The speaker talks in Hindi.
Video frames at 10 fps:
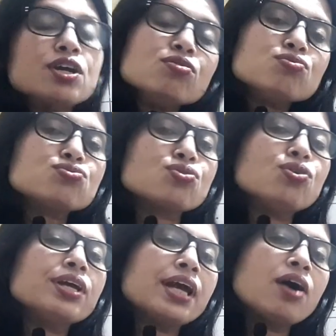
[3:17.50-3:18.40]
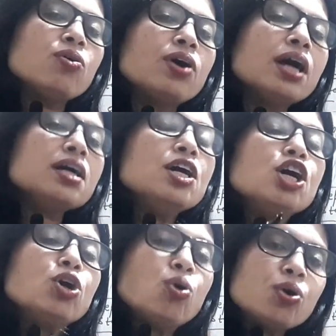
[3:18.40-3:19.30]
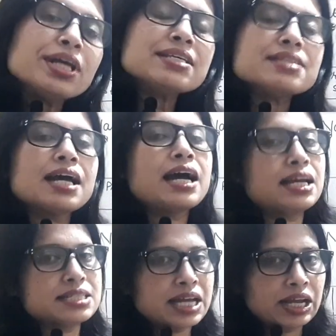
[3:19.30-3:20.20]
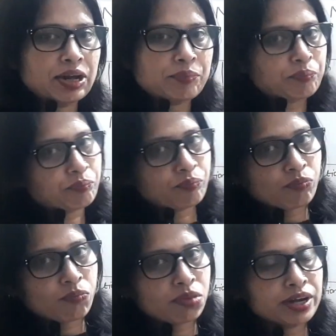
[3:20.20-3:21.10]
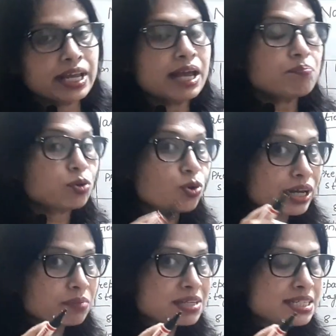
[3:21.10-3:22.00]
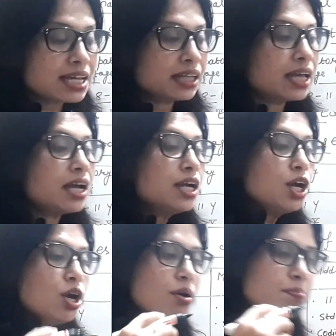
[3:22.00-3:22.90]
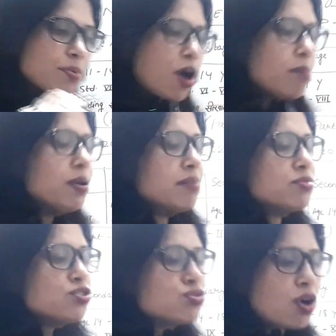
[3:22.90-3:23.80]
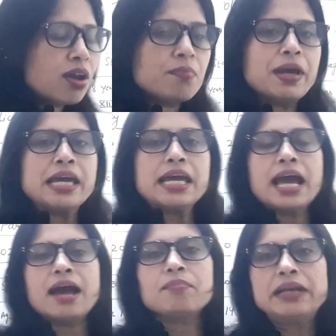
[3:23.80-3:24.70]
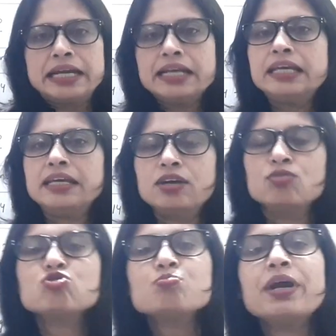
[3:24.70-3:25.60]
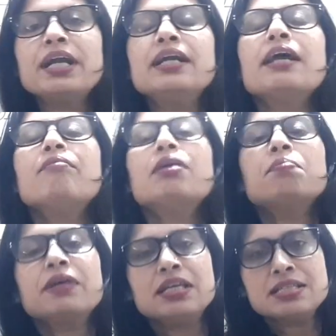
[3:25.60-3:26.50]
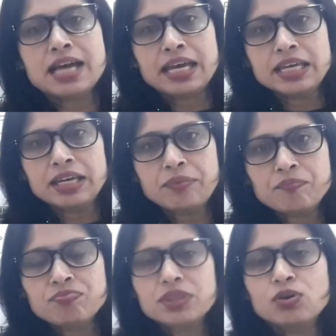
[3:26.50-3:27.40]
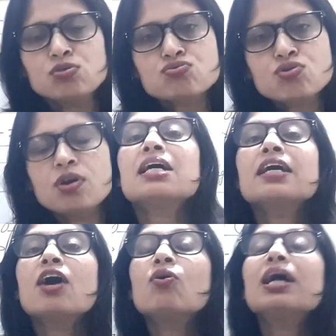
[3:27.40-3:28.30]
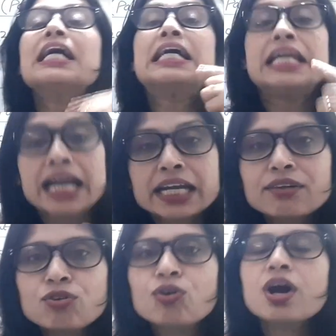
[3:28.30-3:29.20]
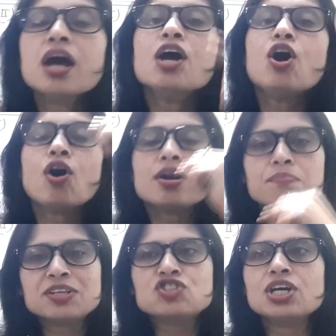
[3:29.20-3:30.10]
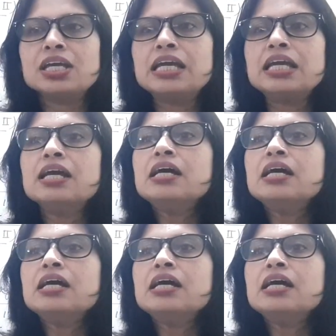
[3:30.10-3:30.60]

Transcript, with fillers: ही उसको क्या होगा कोडिंग सिखाया जाएगा ठीक है कोडिंग मीन्स क्या था प्रॉब्लम सॉल्विंग एबिलिटी उसमें डेवलप की जाएगी उसको अच्छा क्या होगा क्रिएटिव होगा और बच्चे की